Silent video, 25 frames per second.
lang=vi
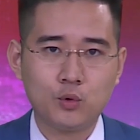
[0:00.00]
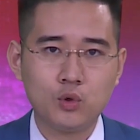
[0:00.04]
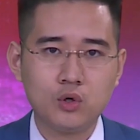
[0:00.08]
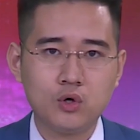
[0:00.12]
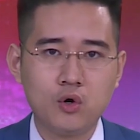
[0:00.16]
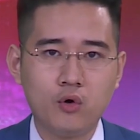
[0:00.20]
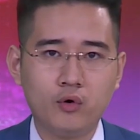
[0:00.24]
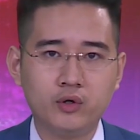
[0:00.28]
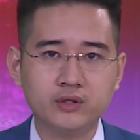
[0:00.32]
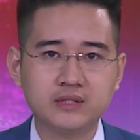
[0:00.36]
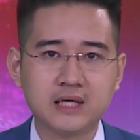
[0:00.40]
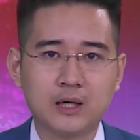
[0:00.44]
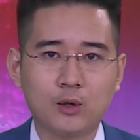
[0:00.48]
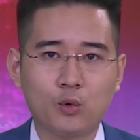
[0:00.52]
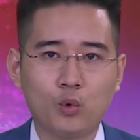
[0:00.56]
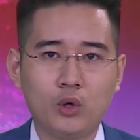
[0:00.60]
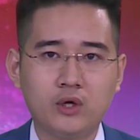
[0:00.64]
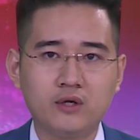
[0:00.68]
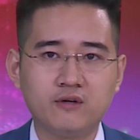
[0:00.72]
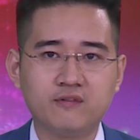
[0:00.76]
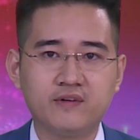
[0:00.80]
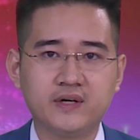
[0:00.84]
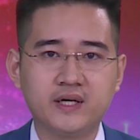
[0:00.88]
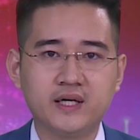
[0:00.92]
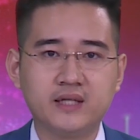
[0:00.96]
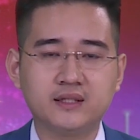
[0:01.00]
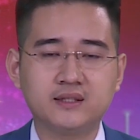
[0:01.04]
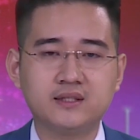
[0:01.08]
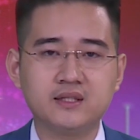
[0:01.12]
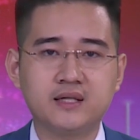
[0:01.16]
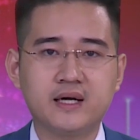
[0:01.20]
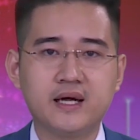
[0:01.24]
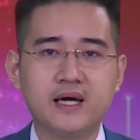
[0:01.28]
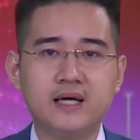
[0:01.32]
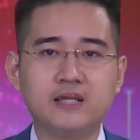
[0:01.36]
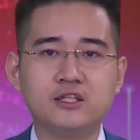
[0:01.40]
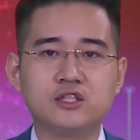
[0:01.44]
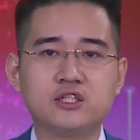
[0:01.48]
Quốc hội thảo luận về
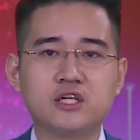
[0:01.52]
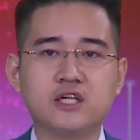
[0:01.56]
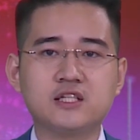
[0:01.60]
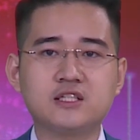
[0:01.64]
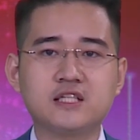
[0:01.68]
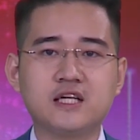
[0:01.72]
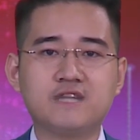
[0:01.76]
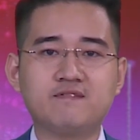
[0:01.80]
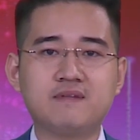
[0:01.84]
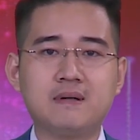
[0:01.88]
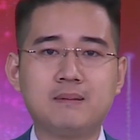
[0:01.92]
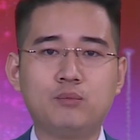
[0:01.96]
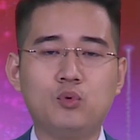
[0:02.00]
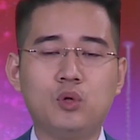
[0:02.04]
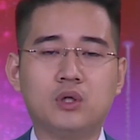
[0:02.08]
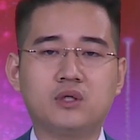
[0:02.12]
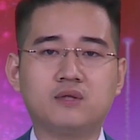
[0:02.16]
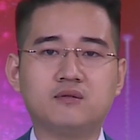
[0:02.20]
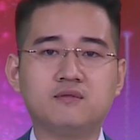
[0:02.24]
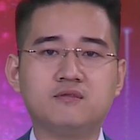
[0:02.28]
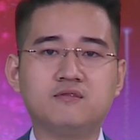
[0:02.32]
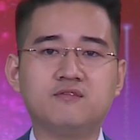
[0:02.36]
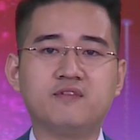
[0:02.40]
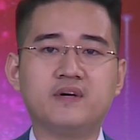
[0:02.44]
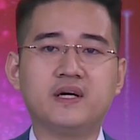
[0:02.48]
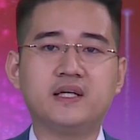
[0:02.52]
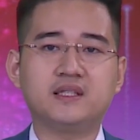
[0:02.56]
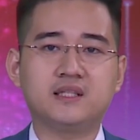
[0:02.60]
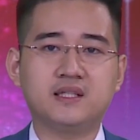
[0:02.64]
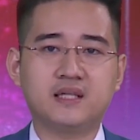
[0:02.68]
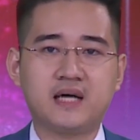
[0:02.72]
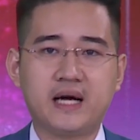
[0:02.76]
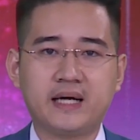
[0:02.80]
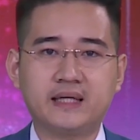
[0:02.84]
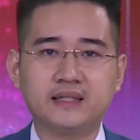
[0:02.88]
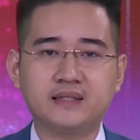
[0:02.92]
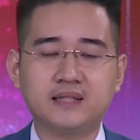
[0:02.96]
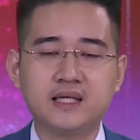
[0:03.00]
thực hiện chính sách pháp luật về
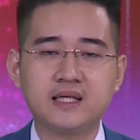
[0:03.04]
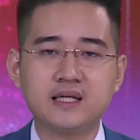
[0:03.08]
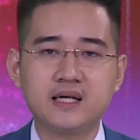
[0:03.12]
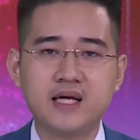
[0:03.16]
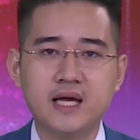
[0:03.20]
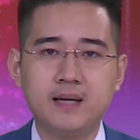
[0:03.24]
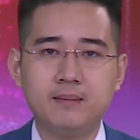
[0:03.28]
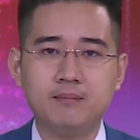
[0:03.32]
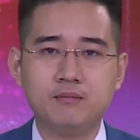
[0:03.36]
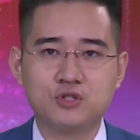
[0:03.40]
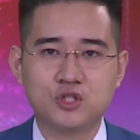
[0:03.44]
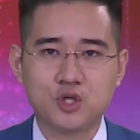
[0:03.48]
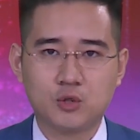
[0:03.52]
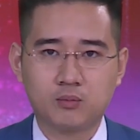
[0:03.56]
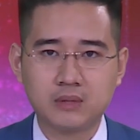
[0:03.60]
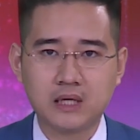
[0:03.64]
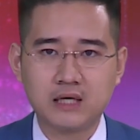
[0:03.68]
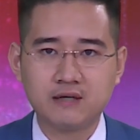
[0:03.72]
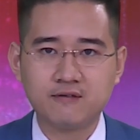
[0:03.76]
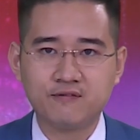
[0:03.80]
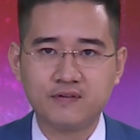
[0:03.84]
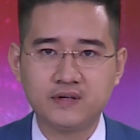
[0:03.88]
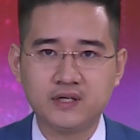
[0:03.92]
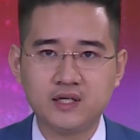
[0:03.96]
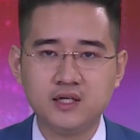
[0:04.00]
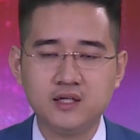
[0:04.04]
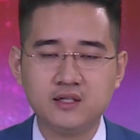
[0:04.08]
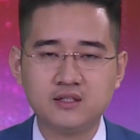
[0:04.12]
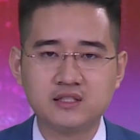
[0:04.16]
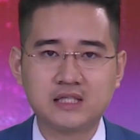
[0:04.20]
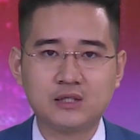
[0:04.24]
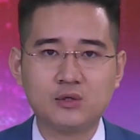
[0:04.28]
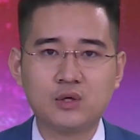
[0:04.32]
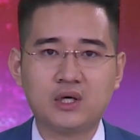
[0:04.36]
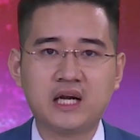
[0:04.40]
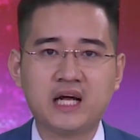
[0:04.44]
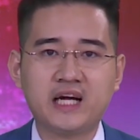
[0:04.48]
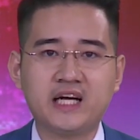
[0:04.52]
thực hành tiết kiệm chống lãng phí
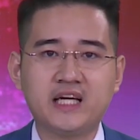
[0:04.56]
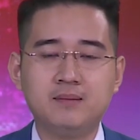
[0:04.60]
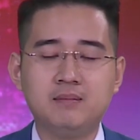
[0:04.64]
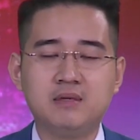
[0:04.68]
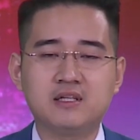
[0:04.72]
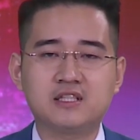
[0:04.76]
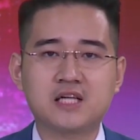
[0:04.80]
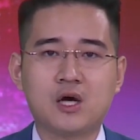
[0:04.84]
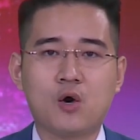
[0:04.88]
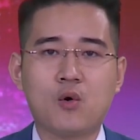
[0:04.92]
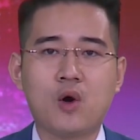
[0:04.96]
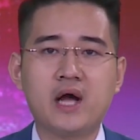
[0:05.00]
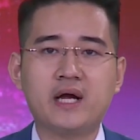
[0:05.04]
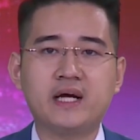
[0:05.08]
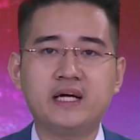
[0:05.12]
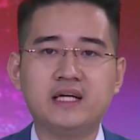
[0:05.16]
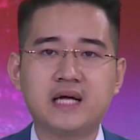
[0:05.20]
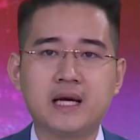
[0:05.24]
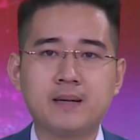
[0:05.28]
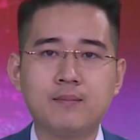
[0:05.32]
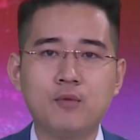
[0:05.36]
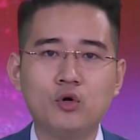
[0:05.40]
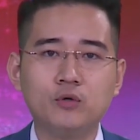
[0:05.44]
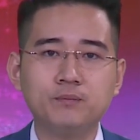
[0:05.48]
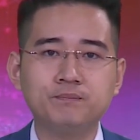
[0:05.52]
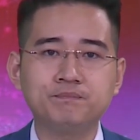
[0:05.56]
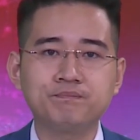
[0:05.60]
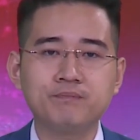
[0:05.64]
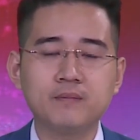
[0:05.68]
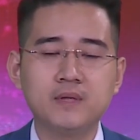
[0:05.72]
giai đoạn 2016-2021.